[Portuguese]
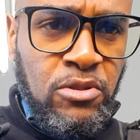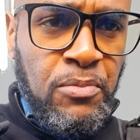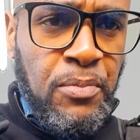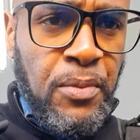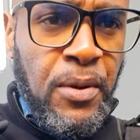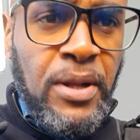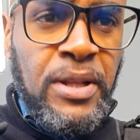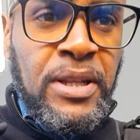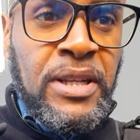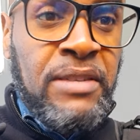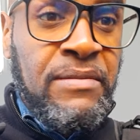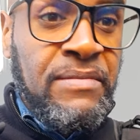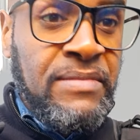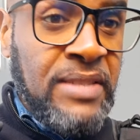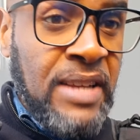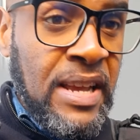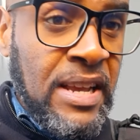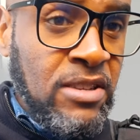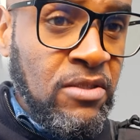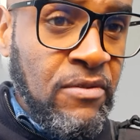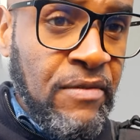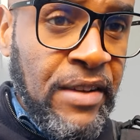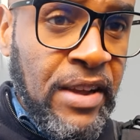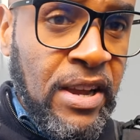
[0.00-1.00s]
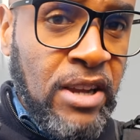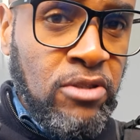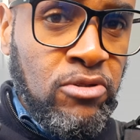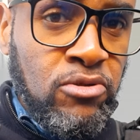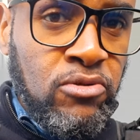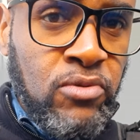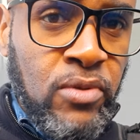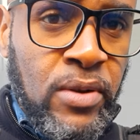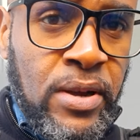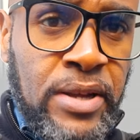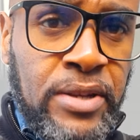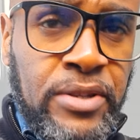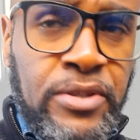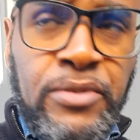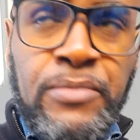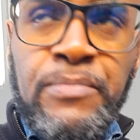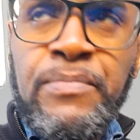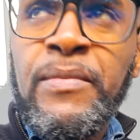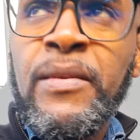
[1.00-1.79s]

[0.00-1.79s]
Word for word: O importante é você resolver questões.